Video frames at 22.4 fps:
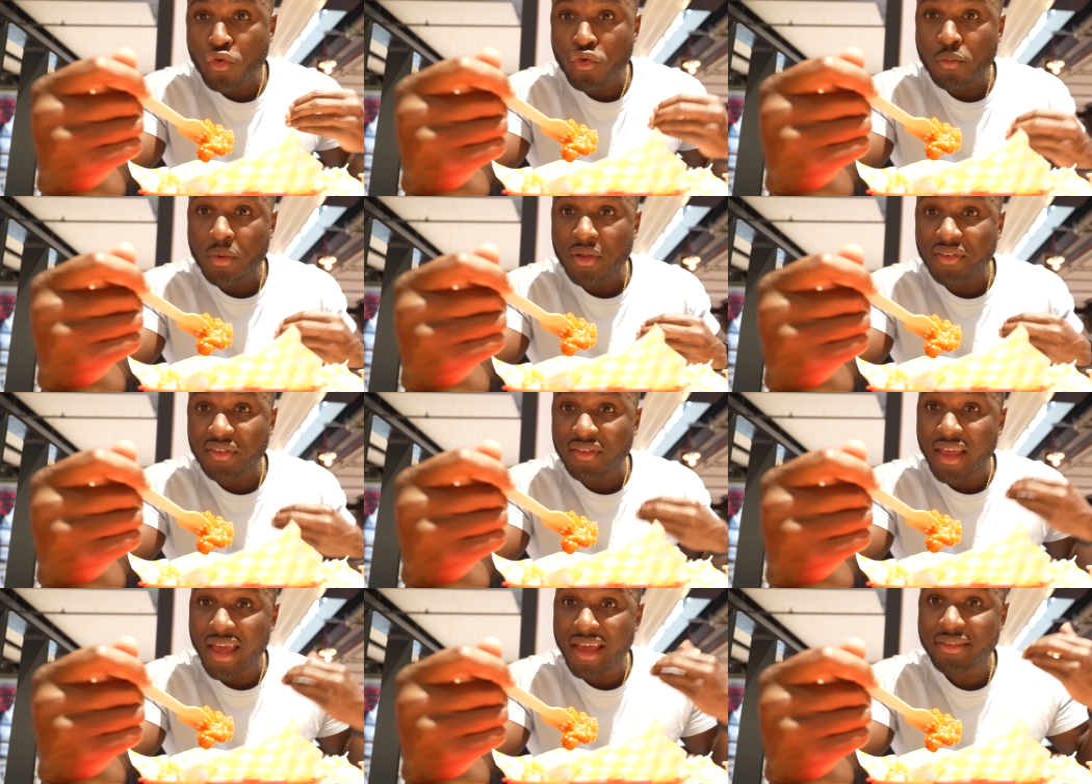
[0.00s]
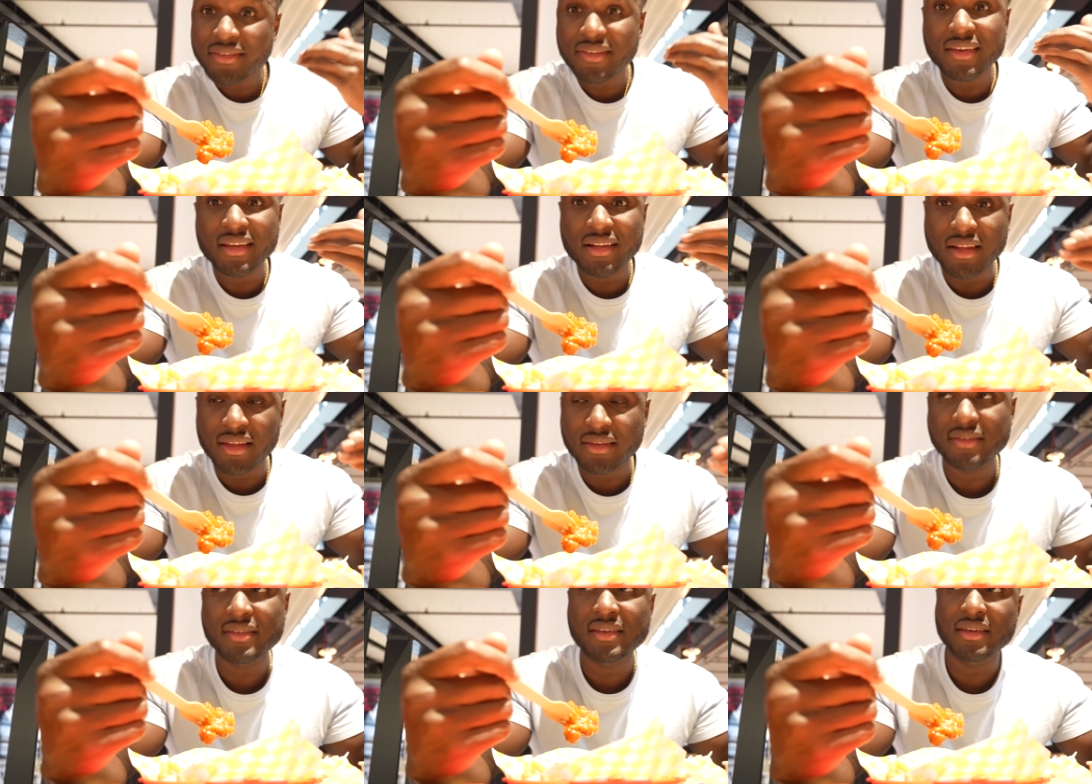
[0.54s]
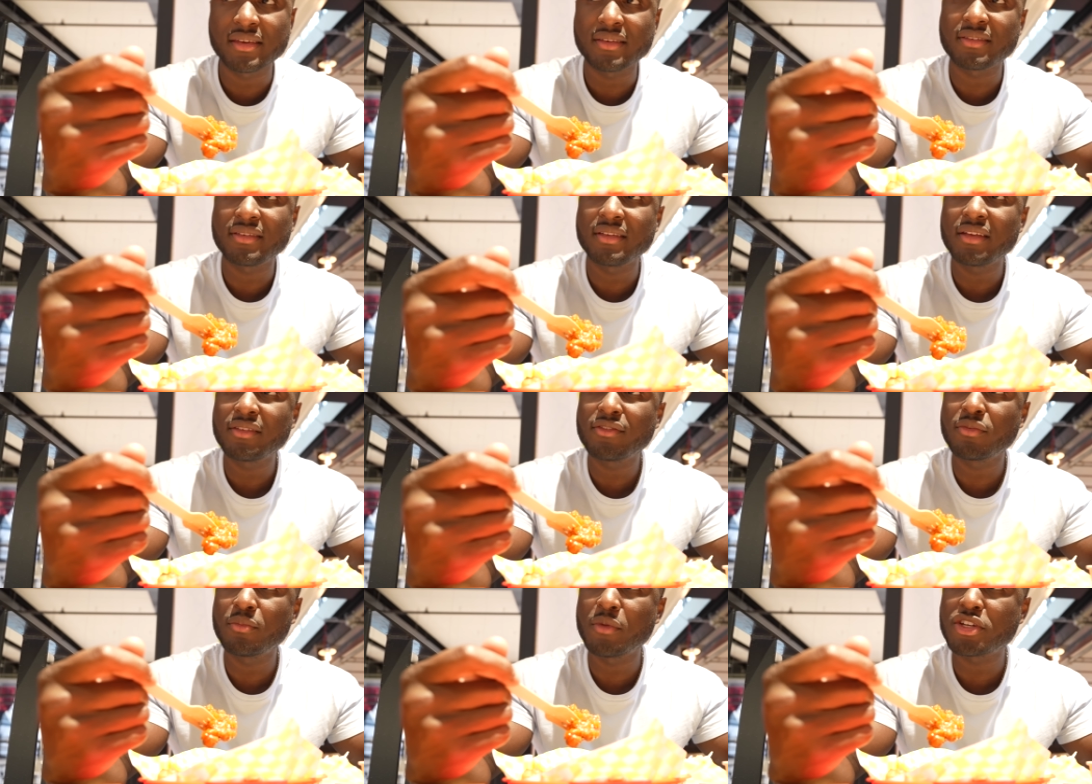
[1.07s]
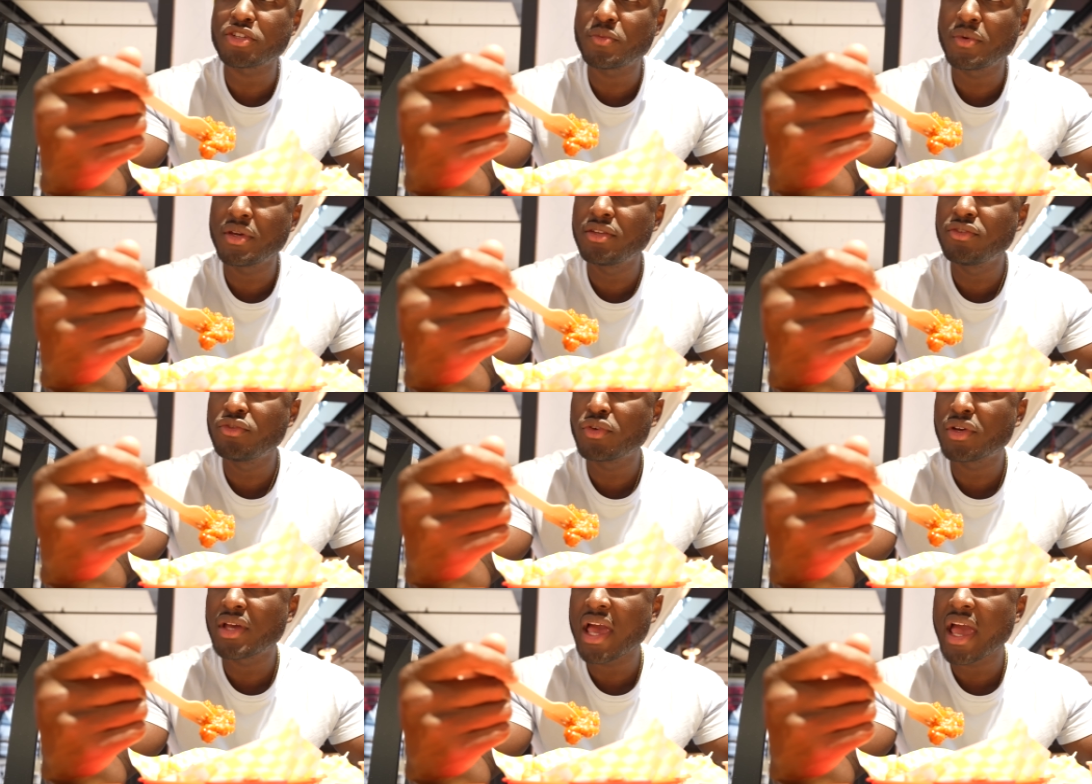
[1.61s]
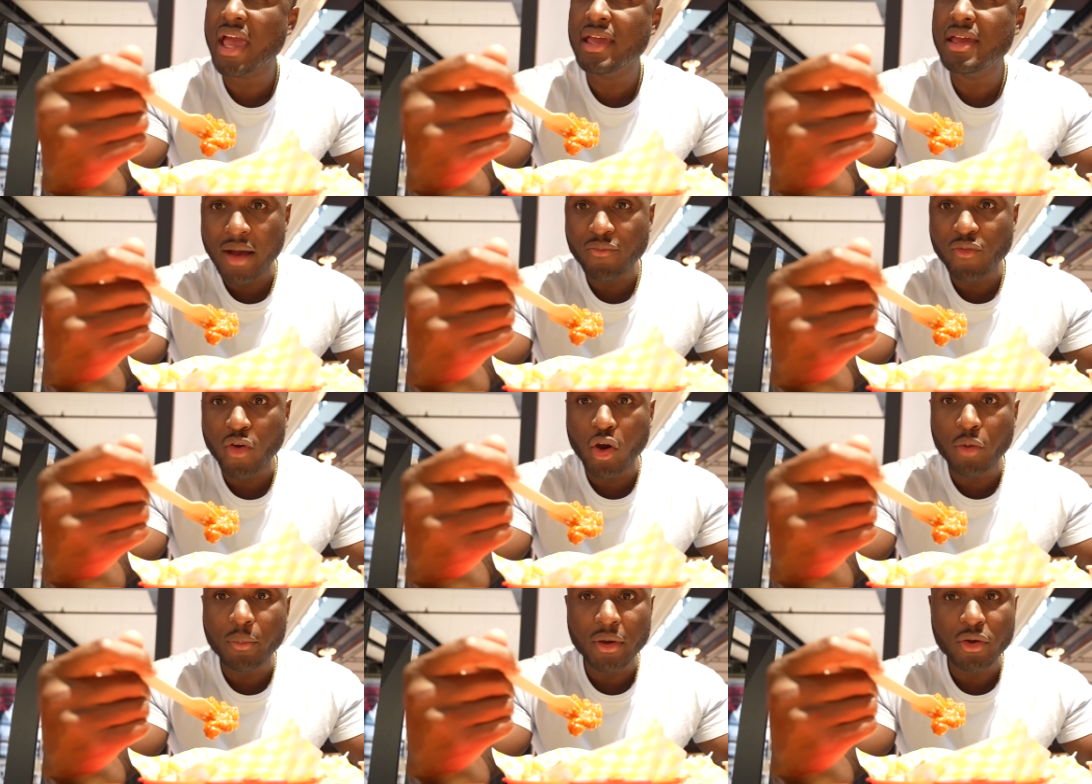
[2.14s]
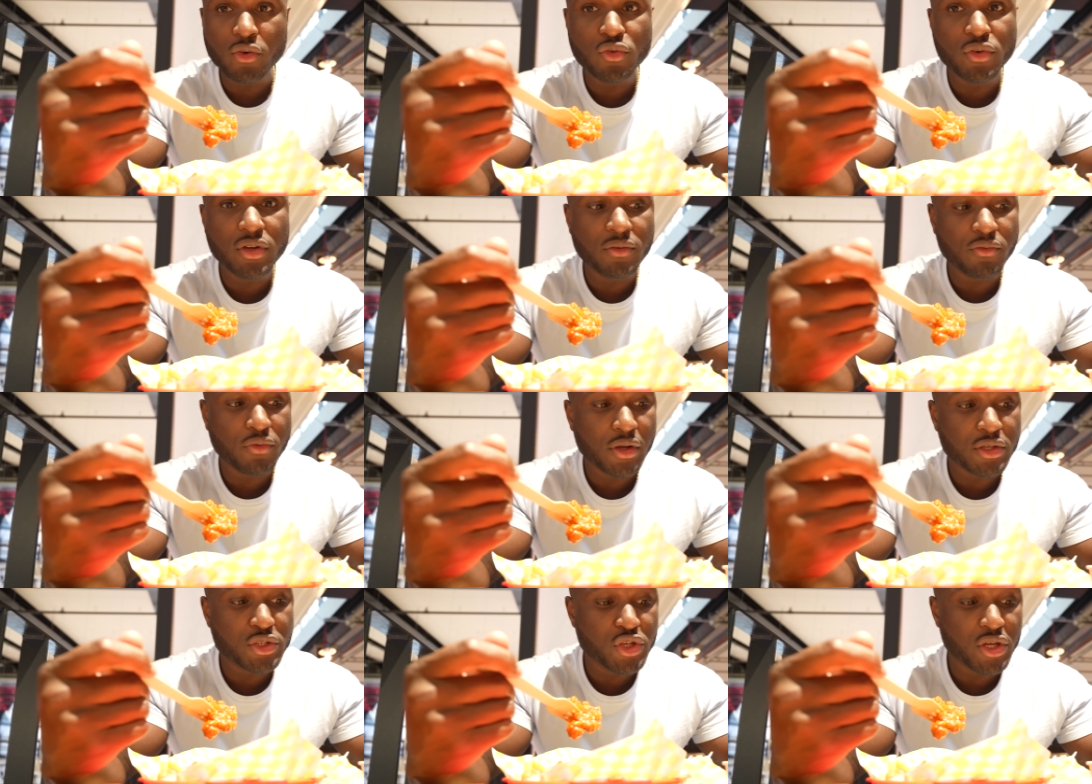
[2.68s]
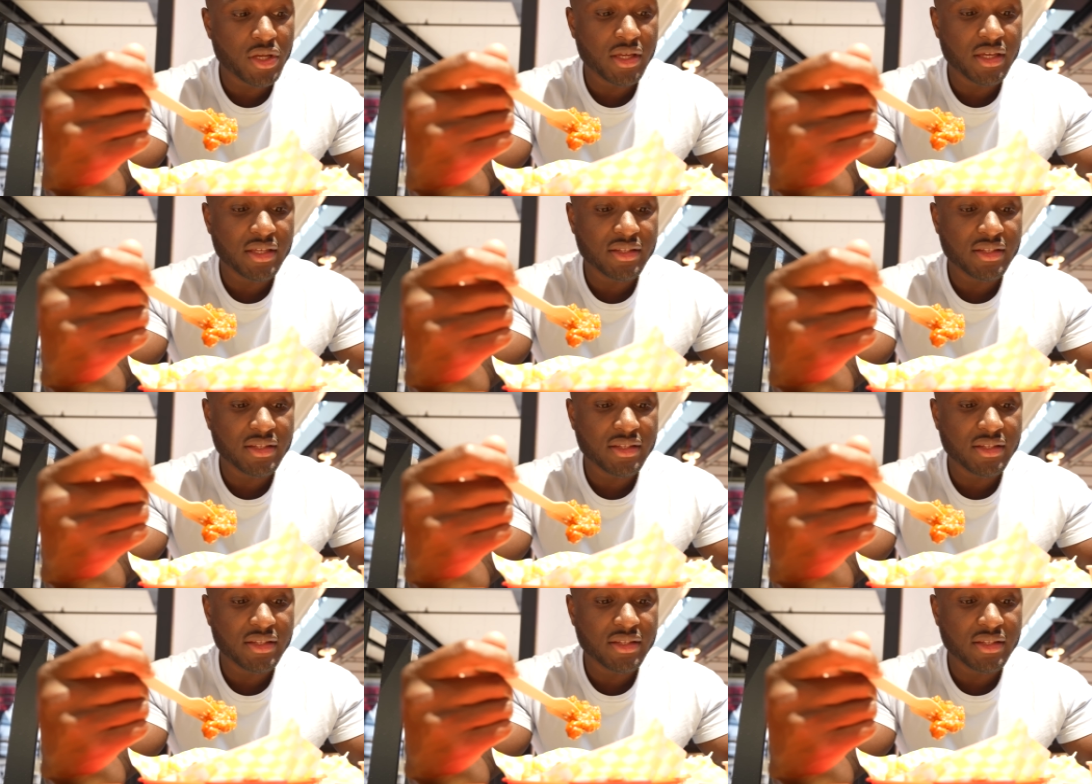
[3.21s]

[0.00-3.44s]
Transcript: übelst essiglastig ist. Ne? Zum Beispiel in UK haben wir auch mal Korean Fried Chicken